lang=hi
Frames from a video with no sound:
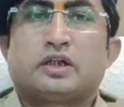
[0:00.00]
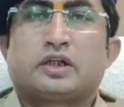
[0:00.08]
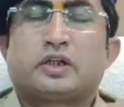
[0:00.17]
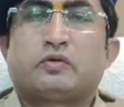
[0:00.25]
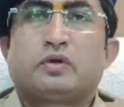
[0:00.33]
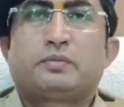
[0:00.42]

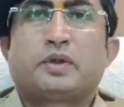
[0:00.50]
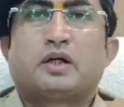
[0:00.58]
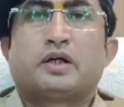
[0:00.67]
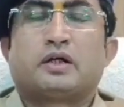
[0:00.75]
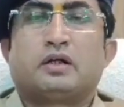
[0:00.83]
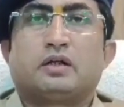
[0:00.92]
चीरते हुए
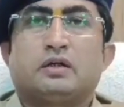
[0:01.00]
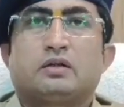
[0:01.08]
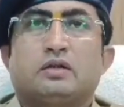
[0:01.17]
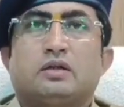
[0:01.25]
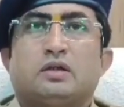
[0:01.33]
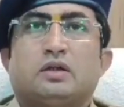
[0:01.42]
बाहर निकल
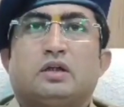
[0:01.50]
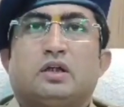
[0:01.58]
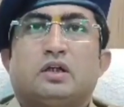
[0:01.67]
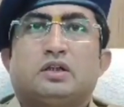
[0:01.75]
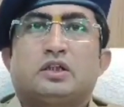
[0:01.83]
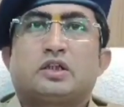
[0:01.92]

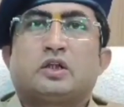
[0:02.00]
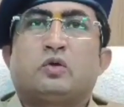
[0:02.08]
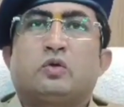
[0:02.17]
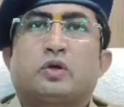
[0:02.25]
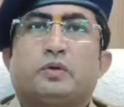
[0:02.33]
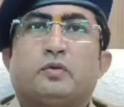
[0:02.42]
गई जिससे
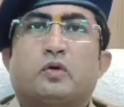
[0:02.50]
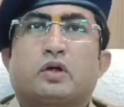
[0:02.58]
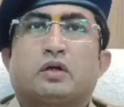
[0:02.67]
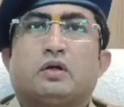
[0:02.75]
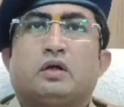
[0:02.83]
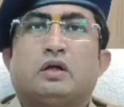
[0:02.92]
दोनों की
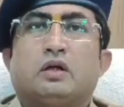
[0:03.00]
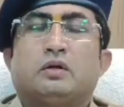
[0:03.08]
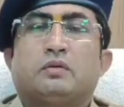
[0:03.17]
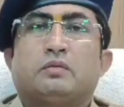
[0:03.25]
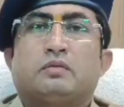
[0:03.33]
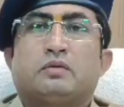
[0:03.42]

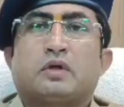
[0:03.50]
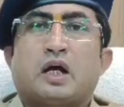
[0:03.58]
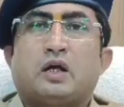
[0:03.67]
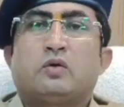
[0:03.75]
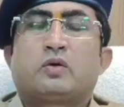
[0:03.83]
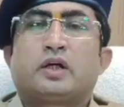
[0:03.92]
मौके
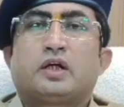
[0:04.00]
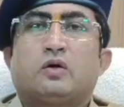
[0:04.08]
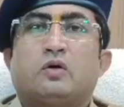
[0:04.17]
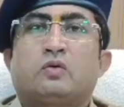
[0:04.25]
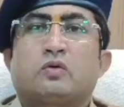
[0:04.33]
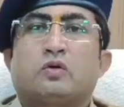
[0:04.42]
घायल हो गए
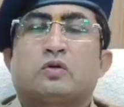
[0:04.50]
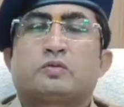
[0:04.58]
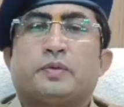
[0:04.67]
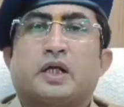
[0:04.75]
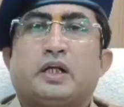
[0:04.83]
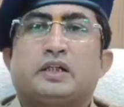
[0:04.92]
और उनको
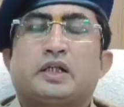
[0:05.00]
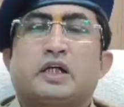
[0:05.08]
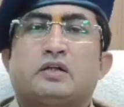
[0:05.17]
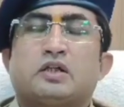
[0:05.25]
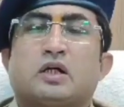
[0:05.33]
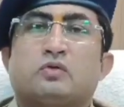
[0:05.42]
हॉस्पिटल ले
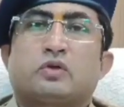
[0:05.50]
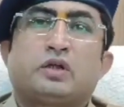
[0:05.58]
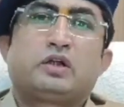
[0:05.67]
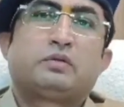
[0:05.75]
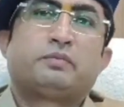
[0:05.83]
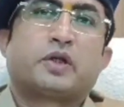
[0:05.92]
जाएगा जहां जहाँ
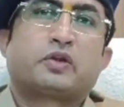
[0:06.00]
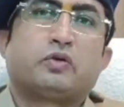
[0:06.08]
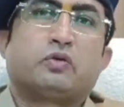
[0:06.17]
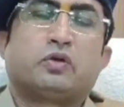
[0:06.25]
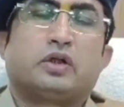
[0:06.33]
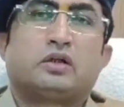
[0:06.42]
उनकी
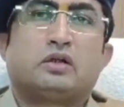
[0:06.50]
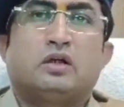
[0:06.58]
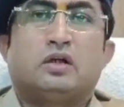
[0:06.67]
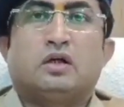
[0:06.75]
मृत्यु हो गई